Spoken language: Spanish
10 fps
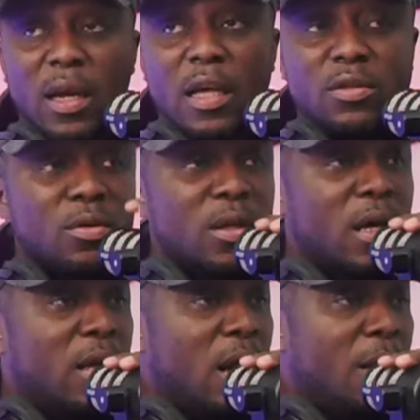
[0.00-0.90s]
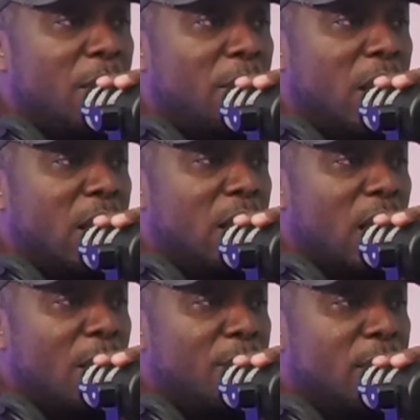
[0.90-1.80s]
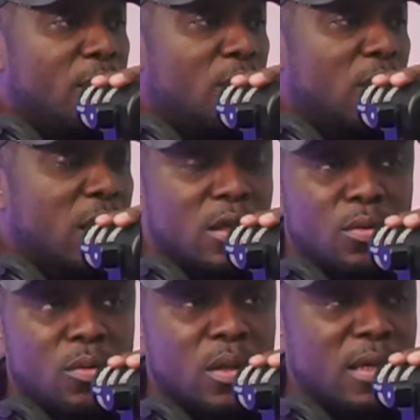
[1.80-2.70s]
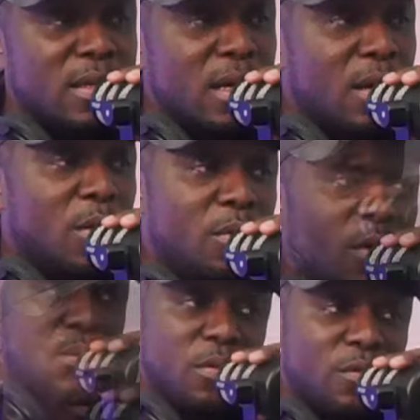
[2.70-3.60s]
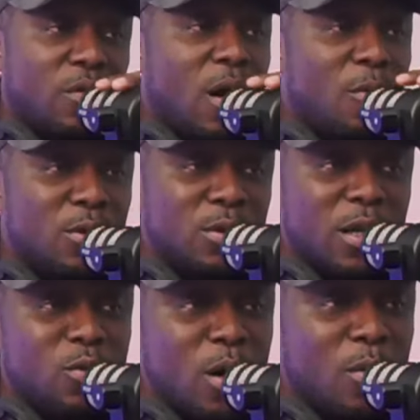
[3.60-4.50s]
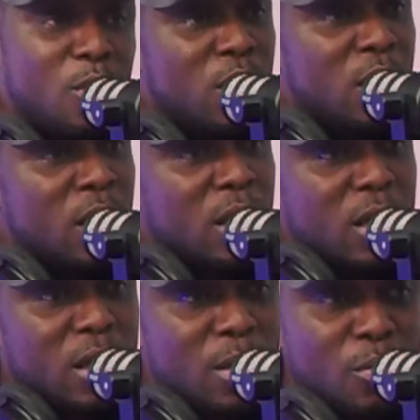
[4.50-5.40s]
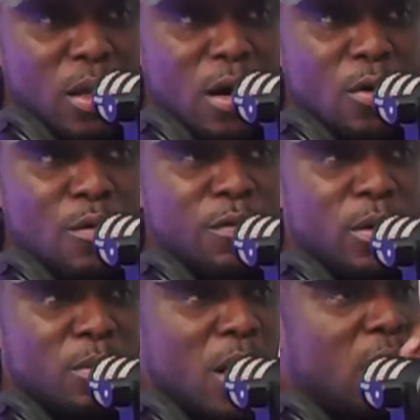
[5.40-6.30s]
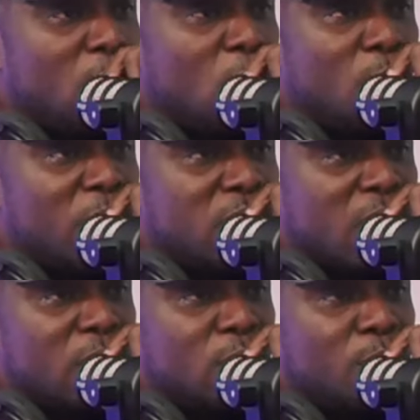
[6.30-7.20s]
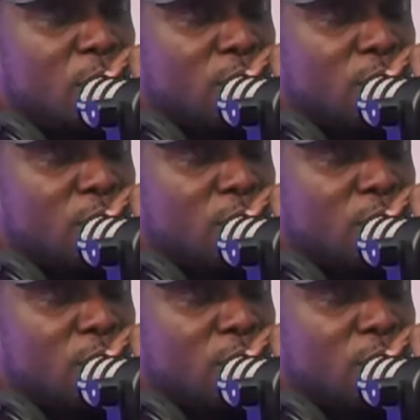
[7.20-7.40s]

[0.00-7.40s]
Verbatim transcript: que es la historia de la mamá de lápiz o las circunstancias que vivió. Por favor, de nuevo, que puedan confirmar en los comentarios,